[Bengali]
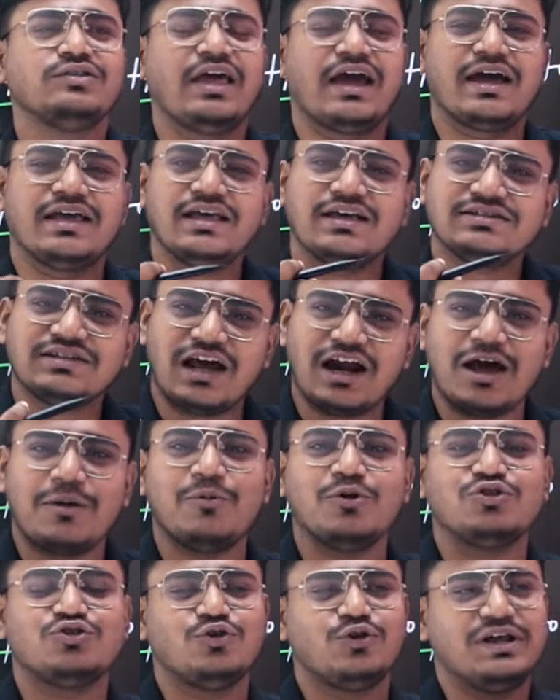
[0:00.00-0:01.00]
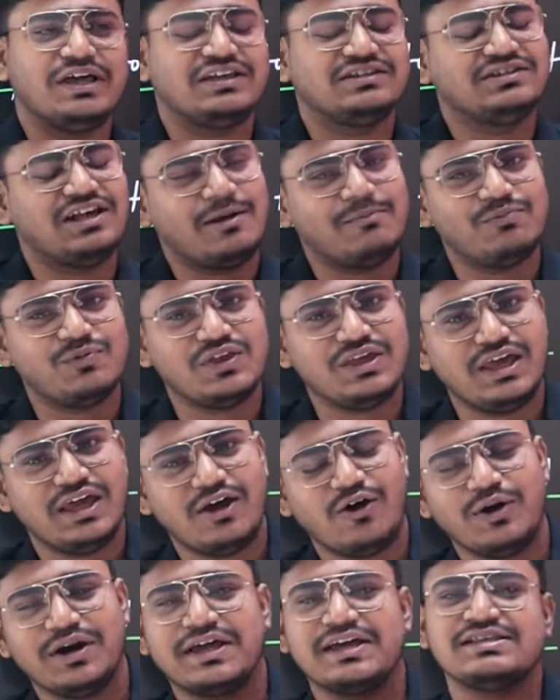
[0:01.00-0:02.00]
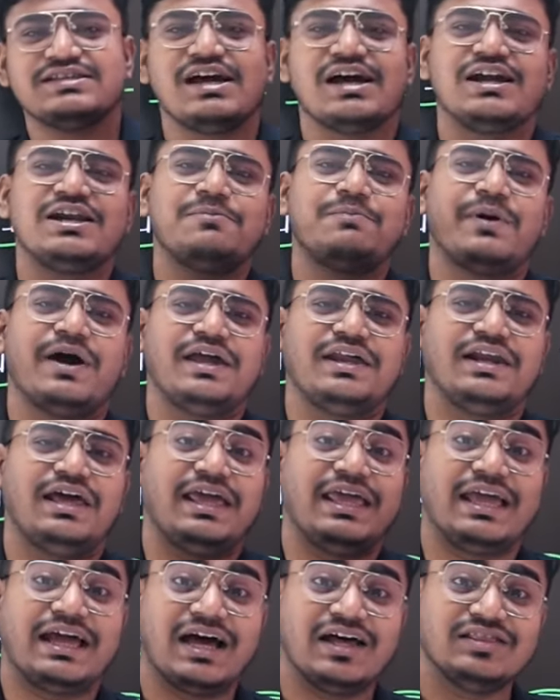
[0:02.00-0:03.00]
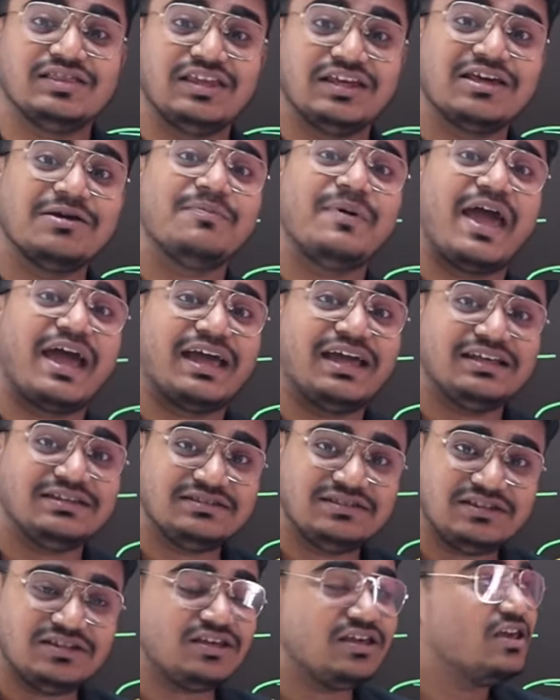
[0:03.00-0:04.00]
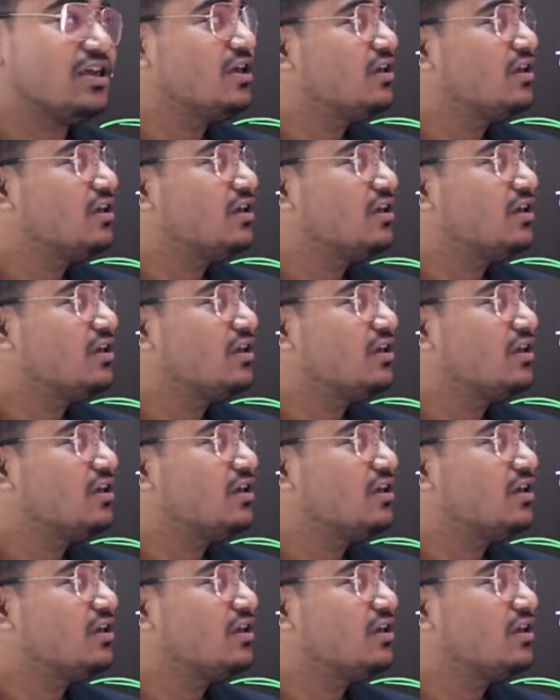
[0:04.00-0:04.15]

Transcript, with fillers: দেখা যায় সারা বছর এক্সাম দিয়ে অনেকে চাকরি পায় না এখান থেকে ভ্যাকেন্সি